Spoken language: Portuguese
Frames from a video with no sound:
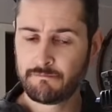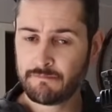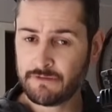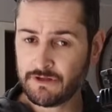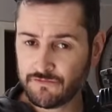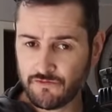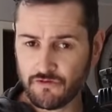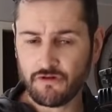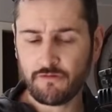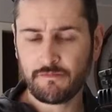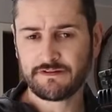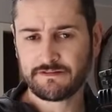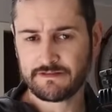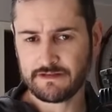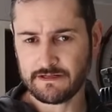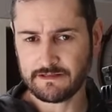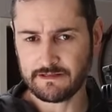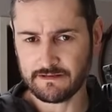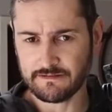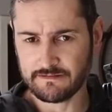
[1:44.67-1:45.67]
mas vou
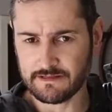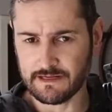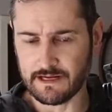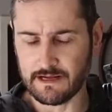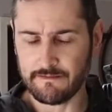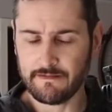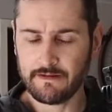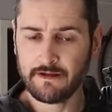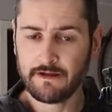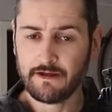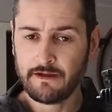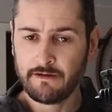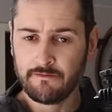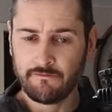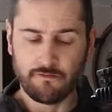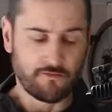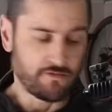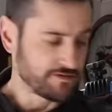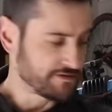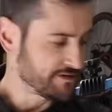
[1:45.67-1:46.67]
começar a testar.
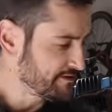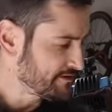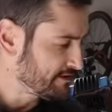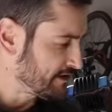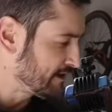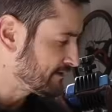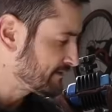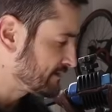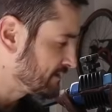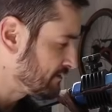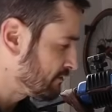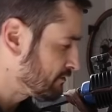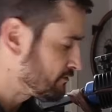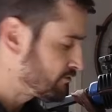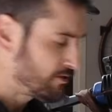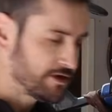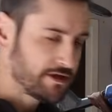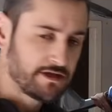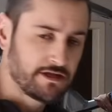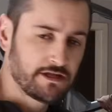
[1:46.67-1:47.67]
Vou fazer a instalação
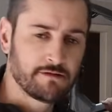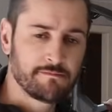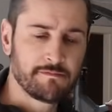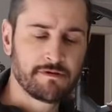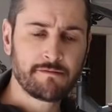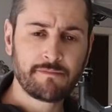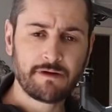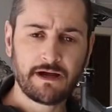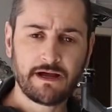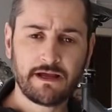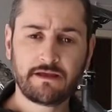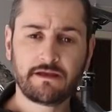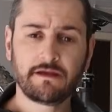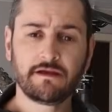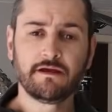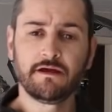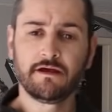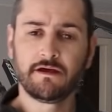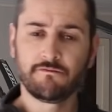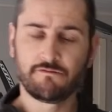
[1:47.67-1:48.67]
agora aqui na minha
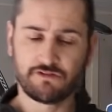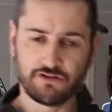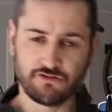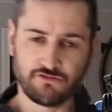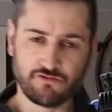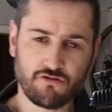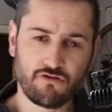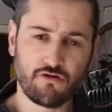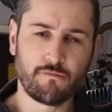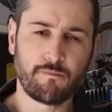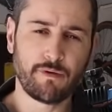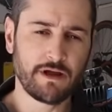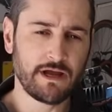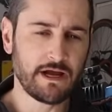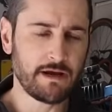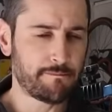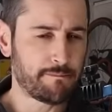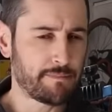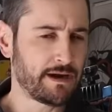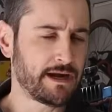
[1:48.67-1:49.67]
bike, vocês vão
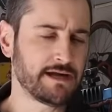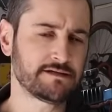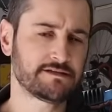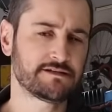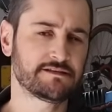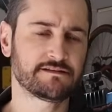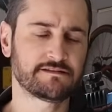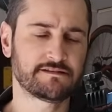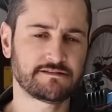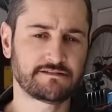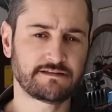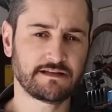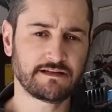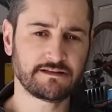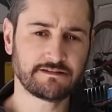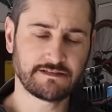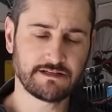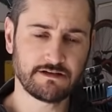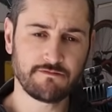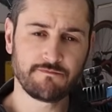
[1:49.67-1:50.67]
acompanhar a parte dessa
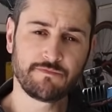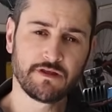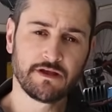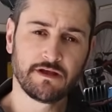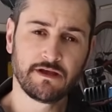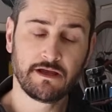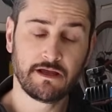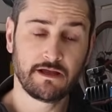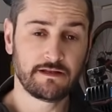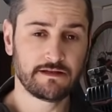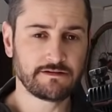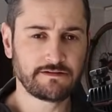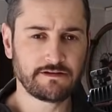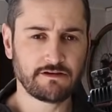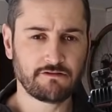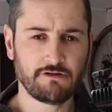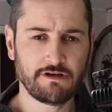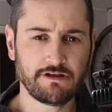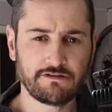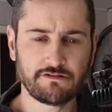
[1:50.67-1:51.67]
instalação e na
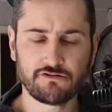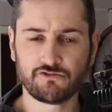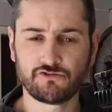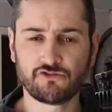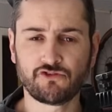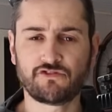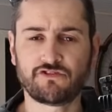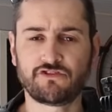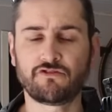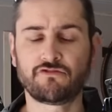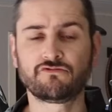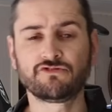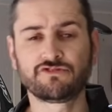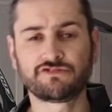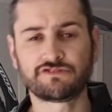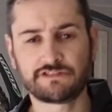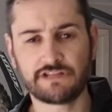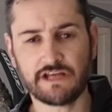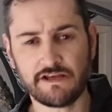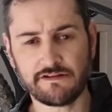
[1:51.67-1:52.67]
sequência nós vamos fazer
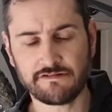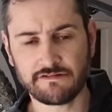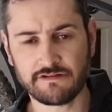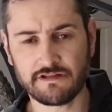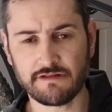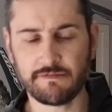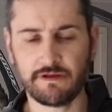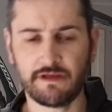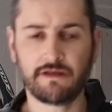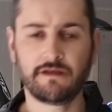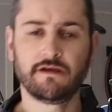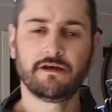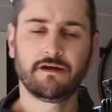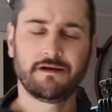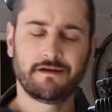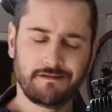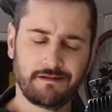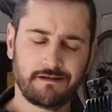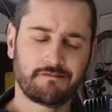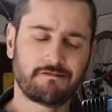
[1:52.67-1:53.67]
alguns testes também,
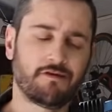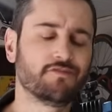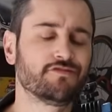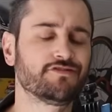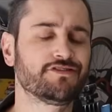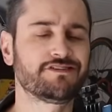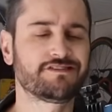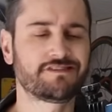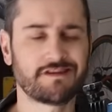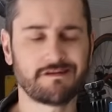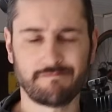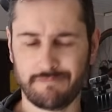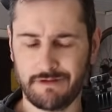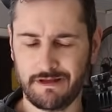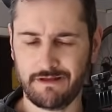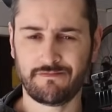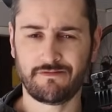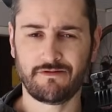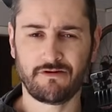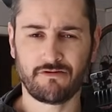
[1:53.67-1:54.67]
na qual vocês
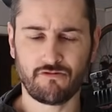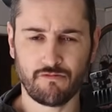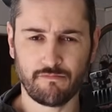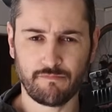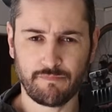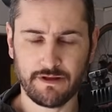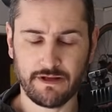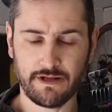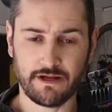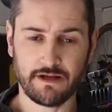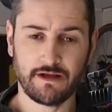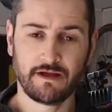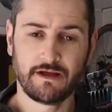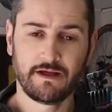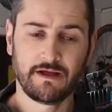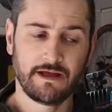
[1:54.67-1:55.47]
também vão acompanhar.